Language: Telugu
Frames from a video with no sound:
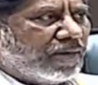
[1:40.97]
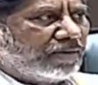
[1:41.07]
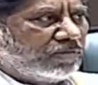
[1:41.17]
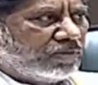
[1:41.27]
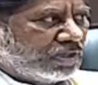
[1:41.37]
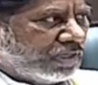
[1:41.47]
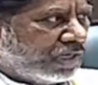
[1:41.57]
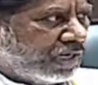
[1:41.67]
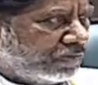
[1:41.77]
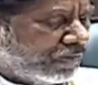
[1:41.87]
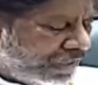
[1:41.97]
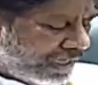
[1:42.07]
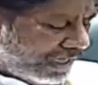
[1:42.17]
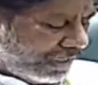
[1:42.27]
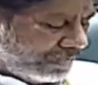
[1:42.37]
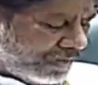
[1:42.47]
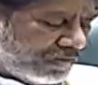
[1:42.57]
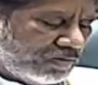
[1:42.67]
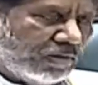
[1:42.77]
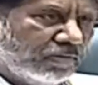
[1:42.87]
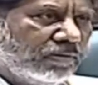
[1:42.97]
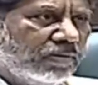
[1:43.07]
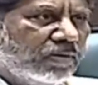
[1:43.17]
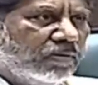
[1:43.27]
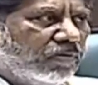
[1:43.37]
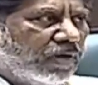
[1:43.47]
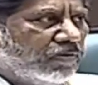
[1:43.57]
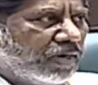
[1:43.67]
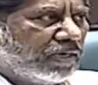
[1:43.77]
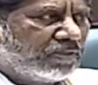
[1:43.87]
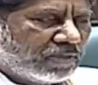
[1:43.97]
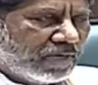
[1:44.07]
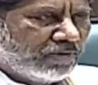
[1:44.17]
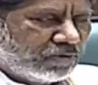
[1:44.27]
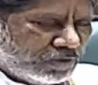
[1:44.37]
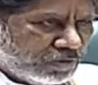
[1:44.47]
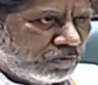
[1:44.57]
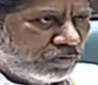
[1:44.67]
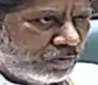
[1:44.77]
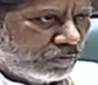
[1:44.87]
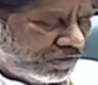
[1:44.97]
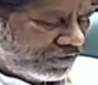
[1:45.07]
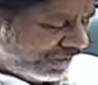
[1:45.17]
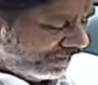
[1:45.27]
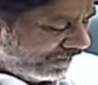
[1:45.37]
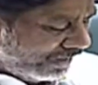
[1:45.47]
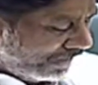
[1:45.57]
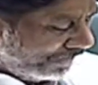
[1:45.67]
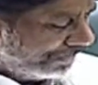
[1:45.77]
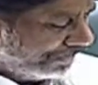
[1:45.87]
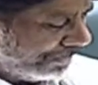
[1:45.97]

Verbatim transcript: ఆనాటి నుంచి ఈనాటి వరకు అనేక ప్రభుత్వాలు వారి వారి స్థాయిలో చేసుకుంటూ వచ్చాయి అధ్యక్ష